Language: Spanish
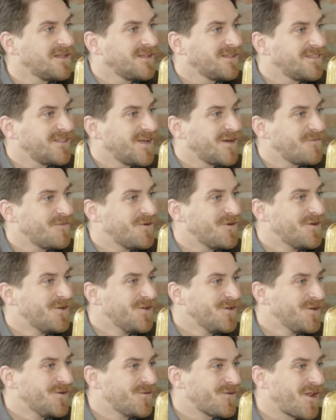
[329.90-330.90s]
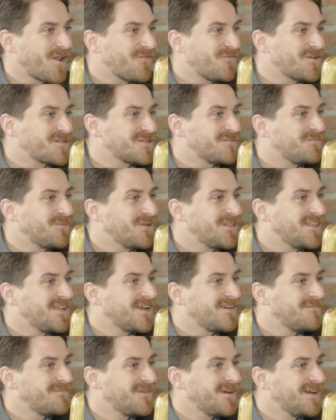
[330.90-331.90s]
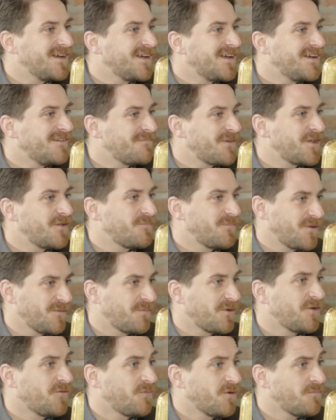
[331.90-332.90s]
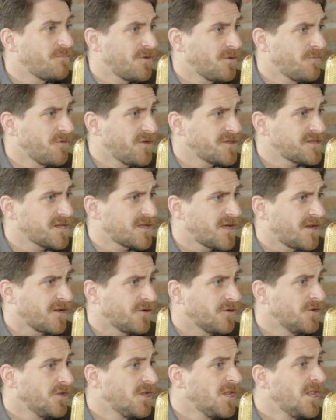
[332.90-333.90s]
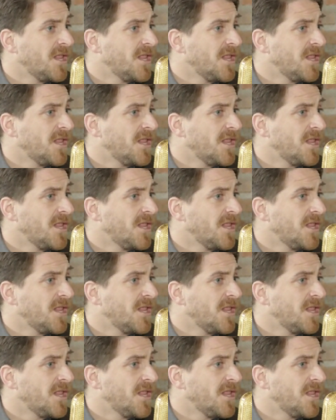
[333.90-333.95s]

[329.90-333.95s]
digamos, una de las fuerzas políticas más... Bueno, pero, pero, pero, a hacer cargo.